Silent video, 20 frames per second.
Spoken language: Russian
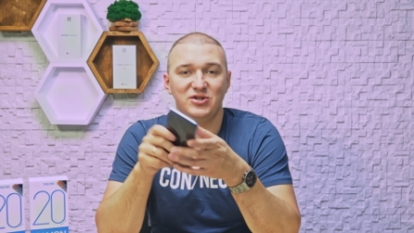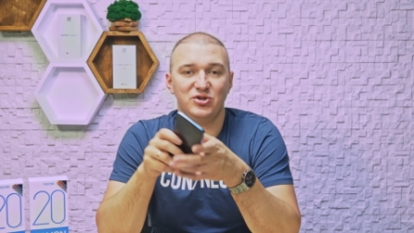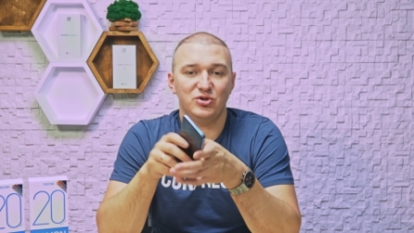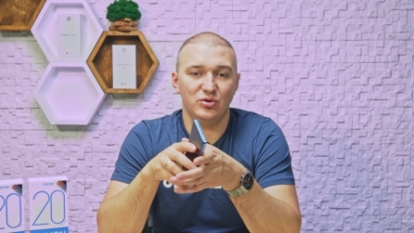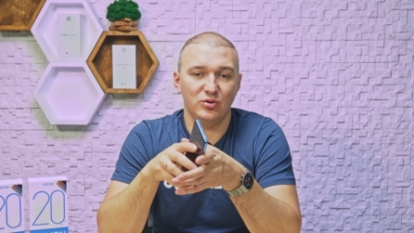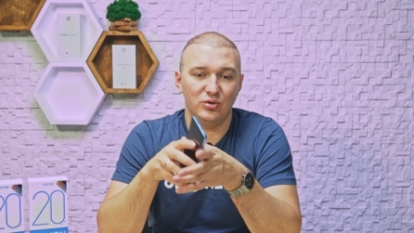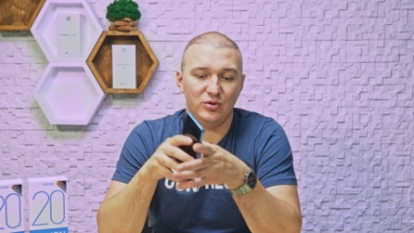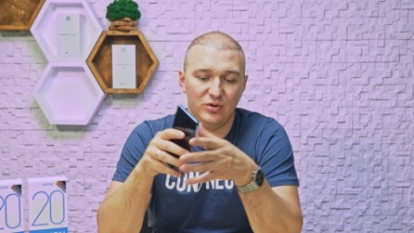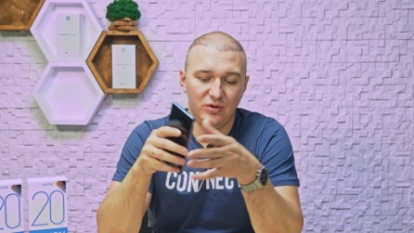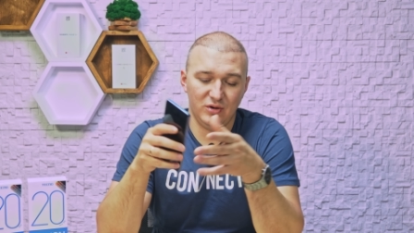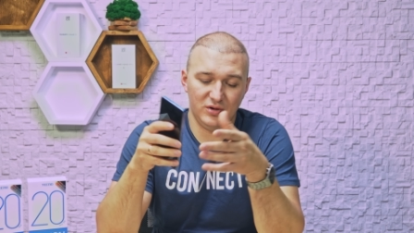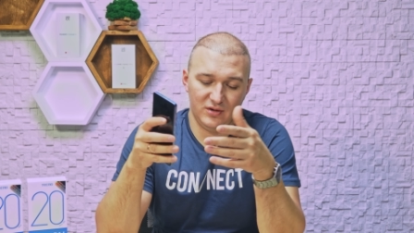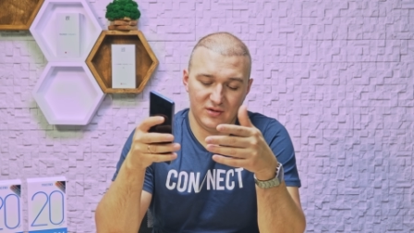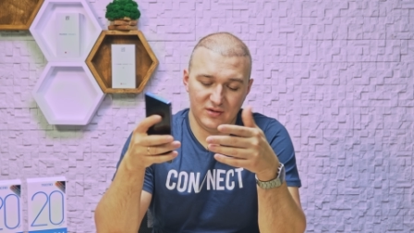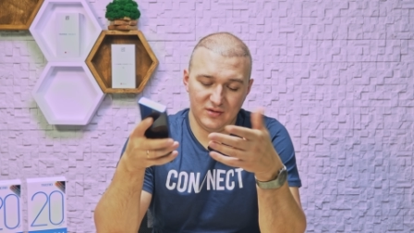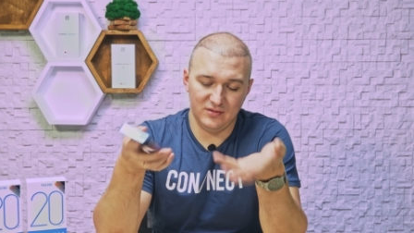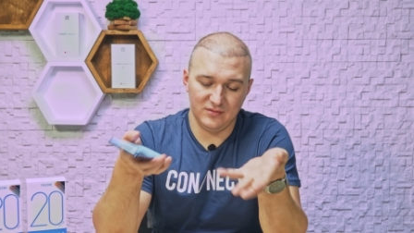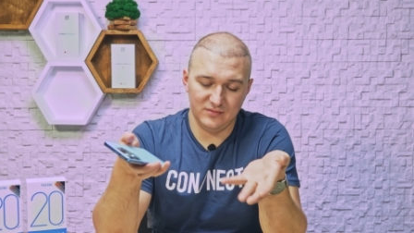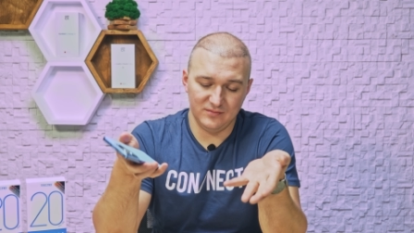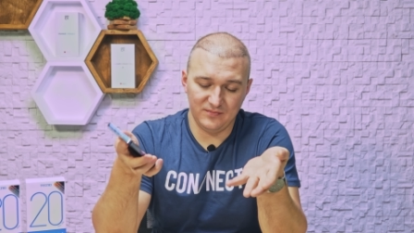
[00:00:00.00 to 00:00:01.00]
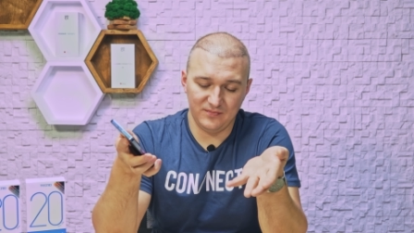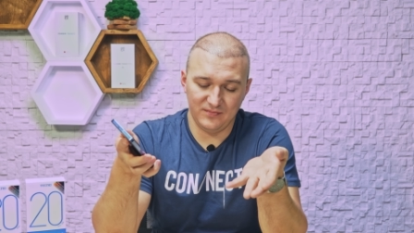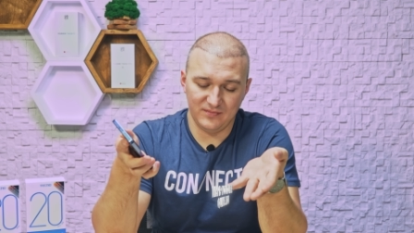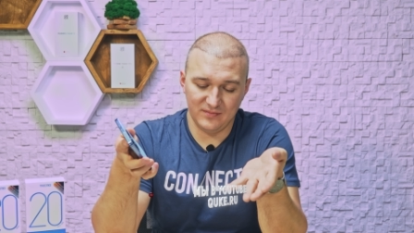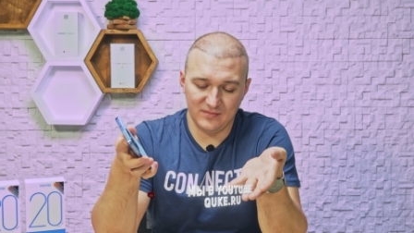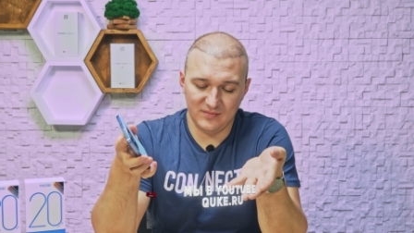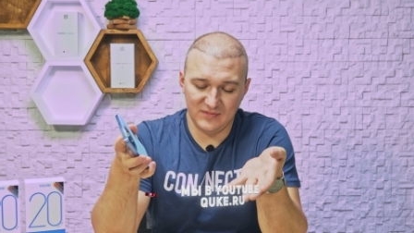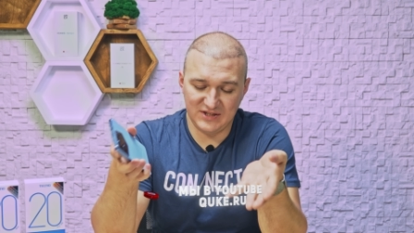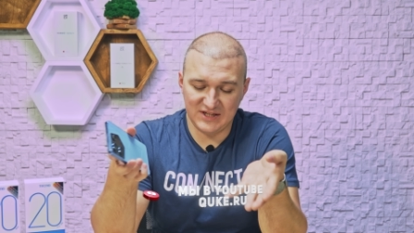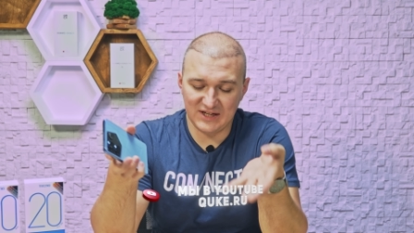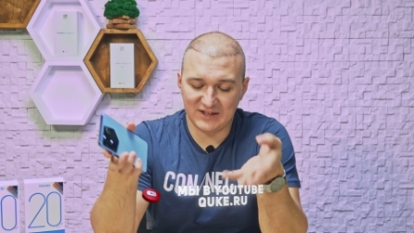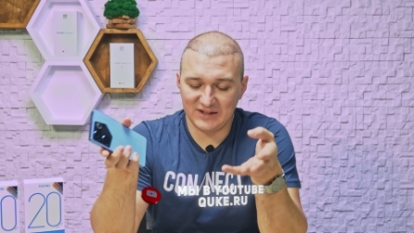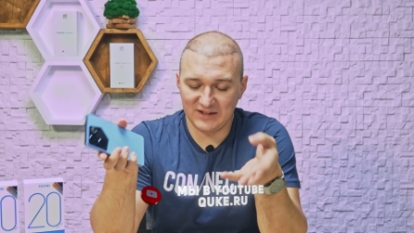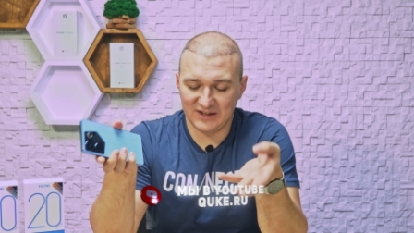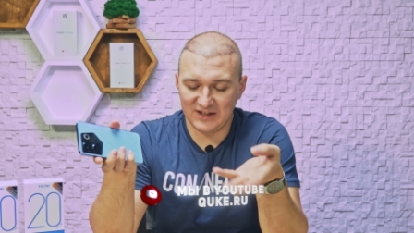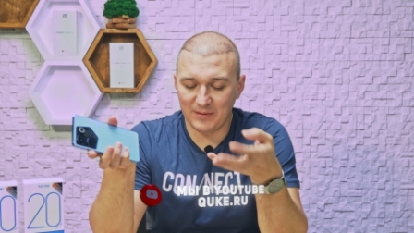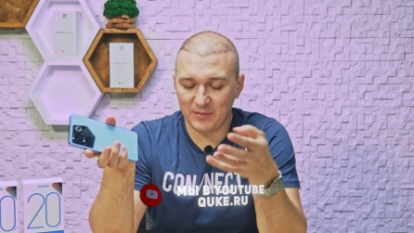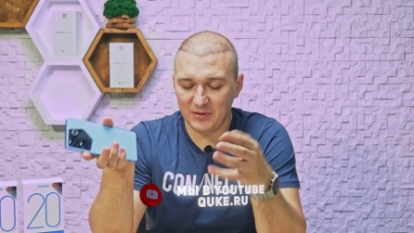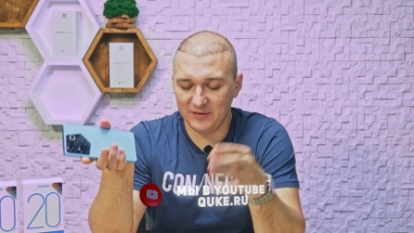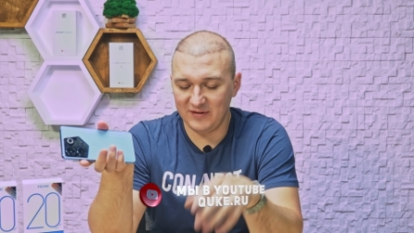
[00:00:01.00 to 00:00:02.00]
что Tecno
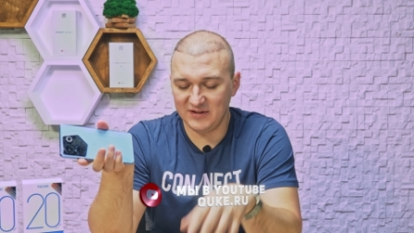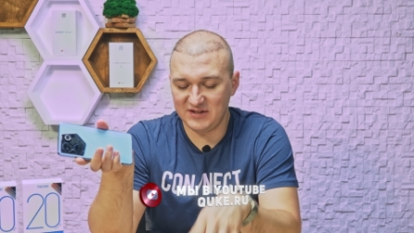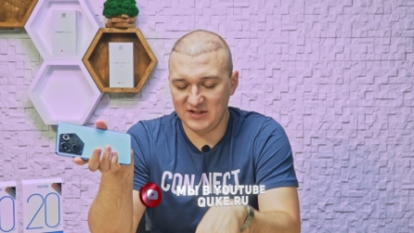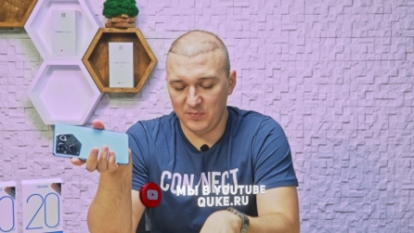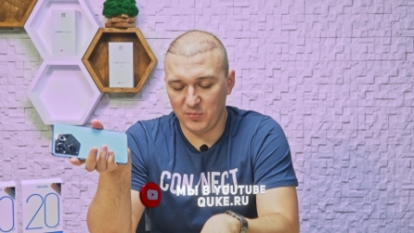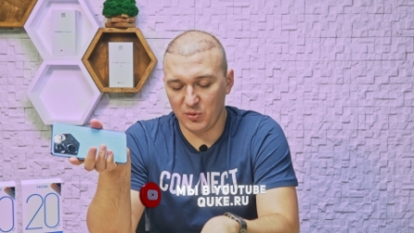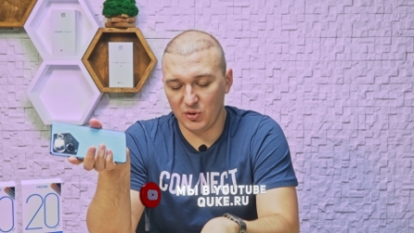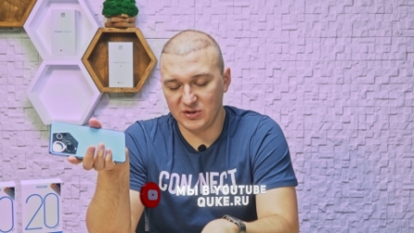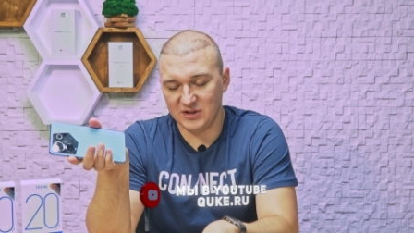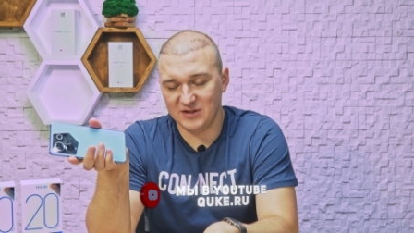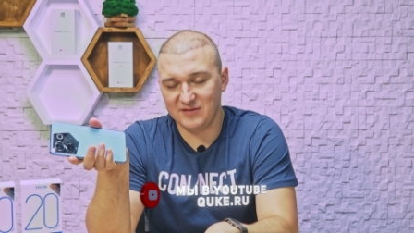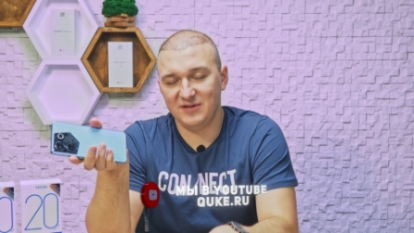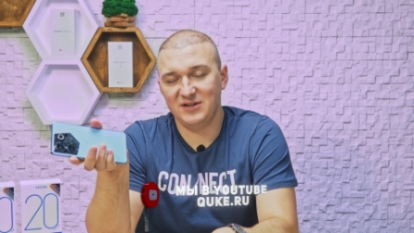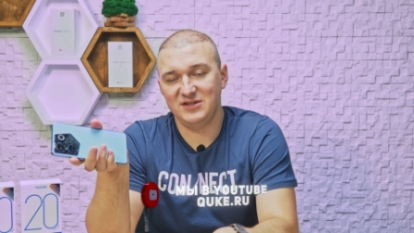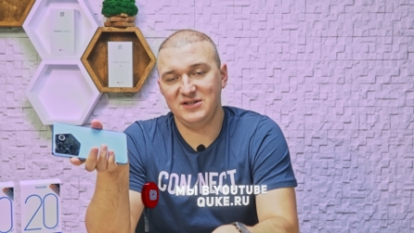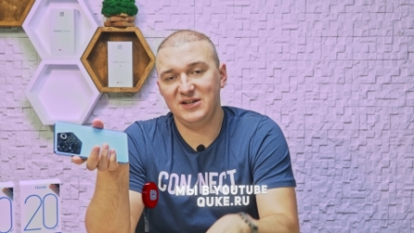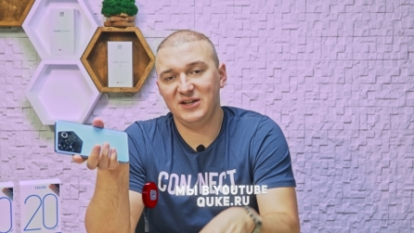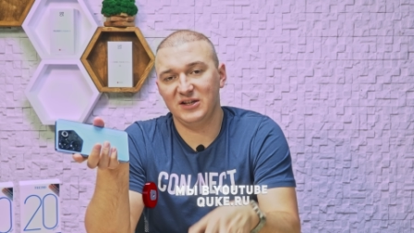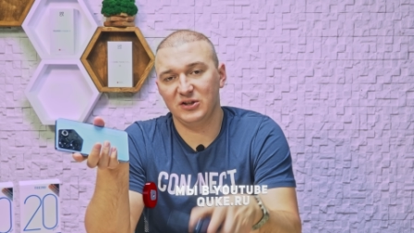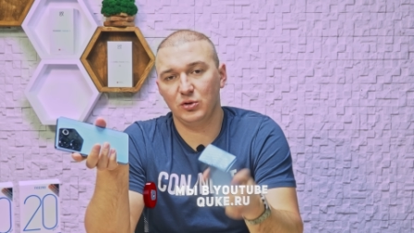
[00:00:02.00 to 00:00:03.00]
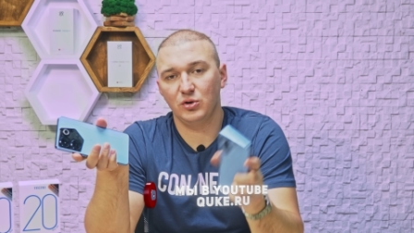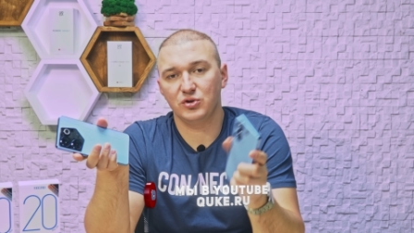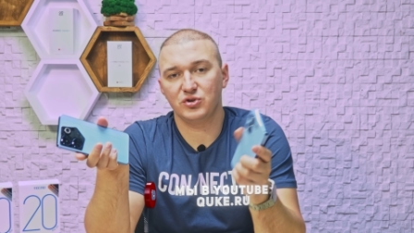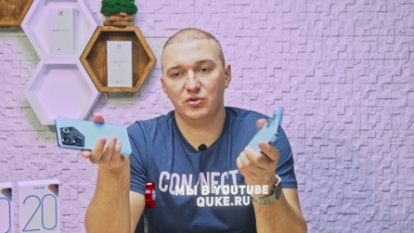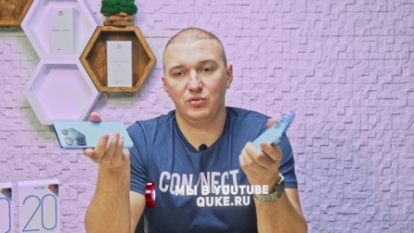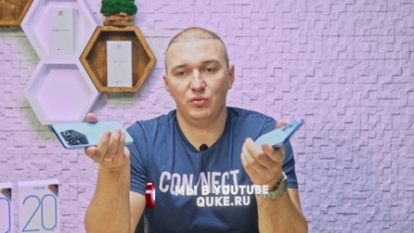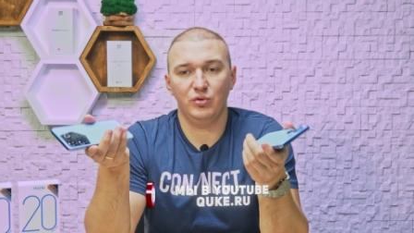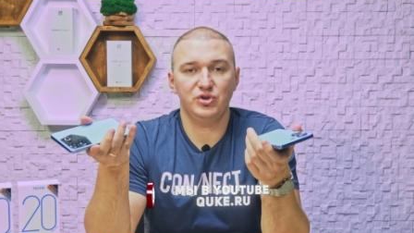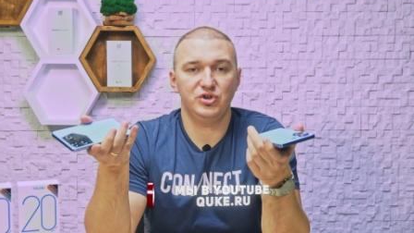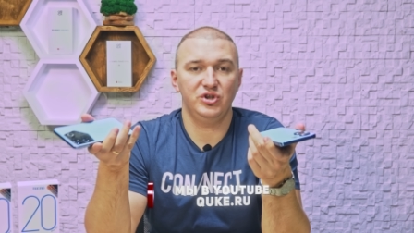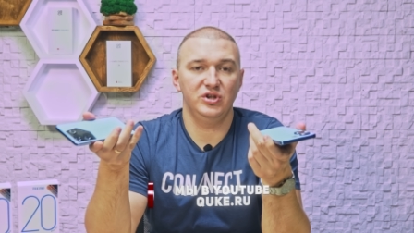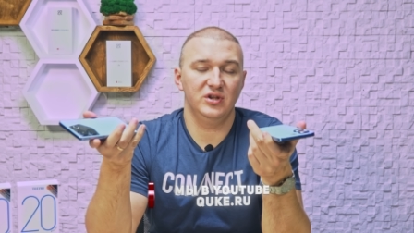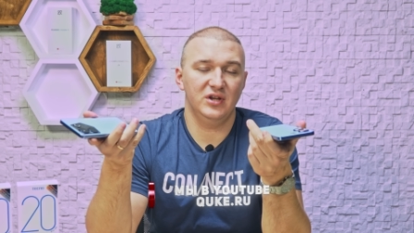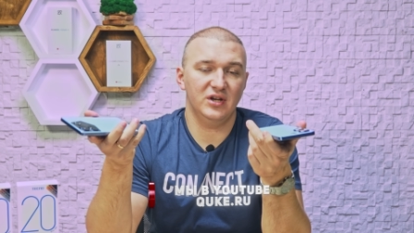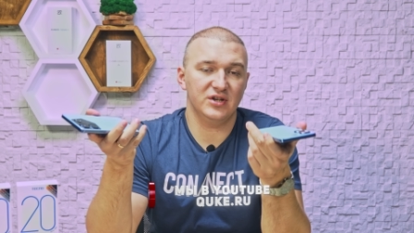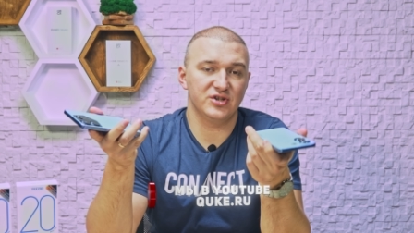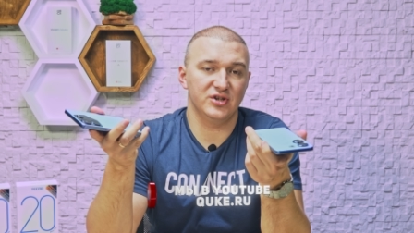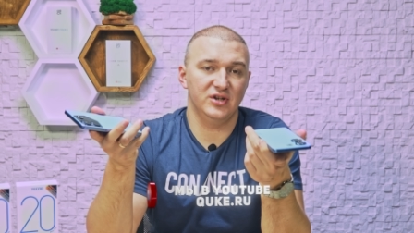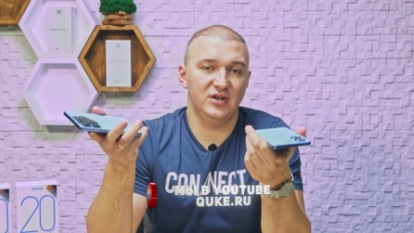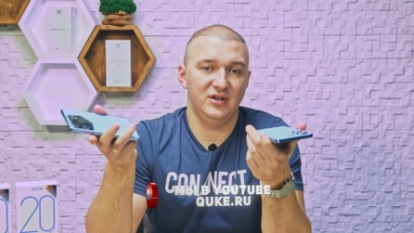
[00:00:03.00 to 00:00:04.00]
Camon 20 Pro за свои деньги тоже очень
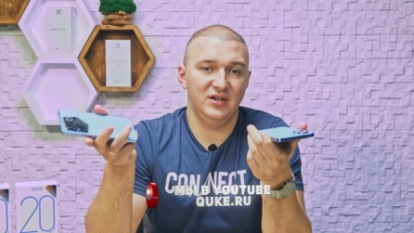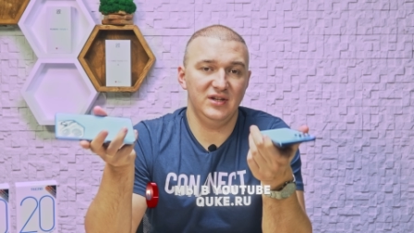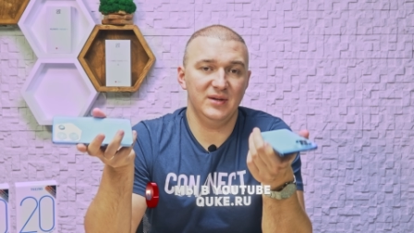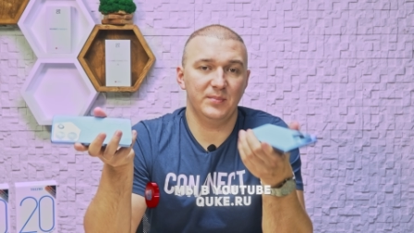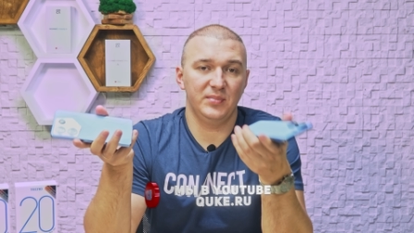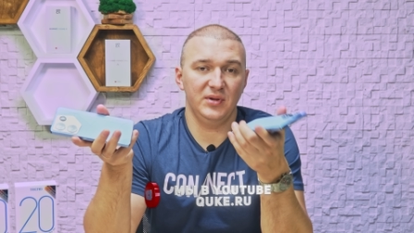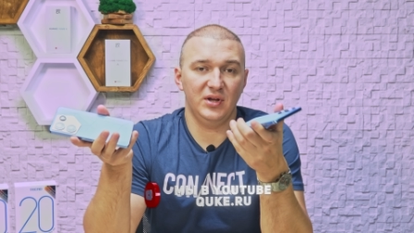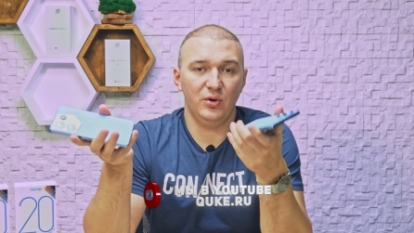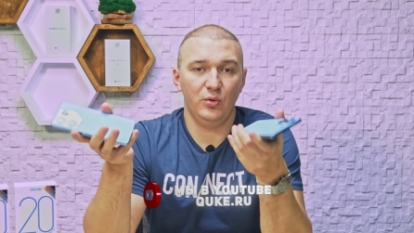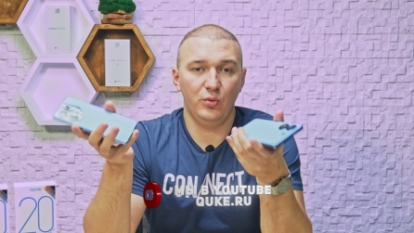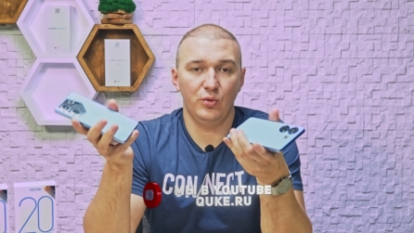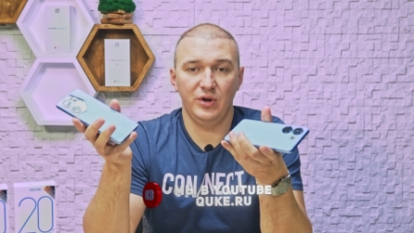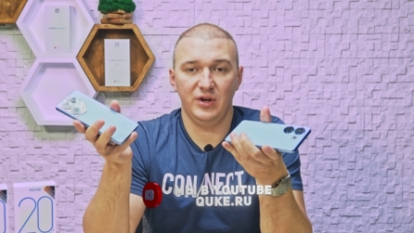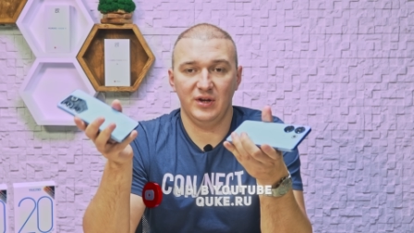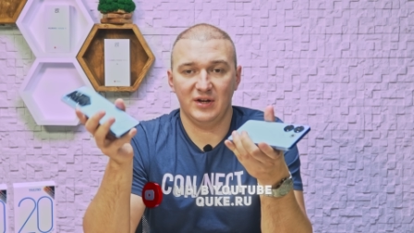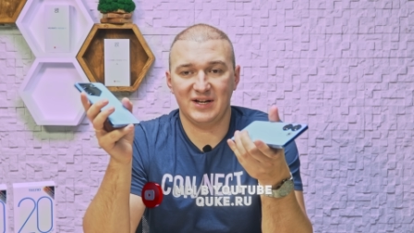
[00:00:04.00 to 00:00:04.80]
даже неплохой,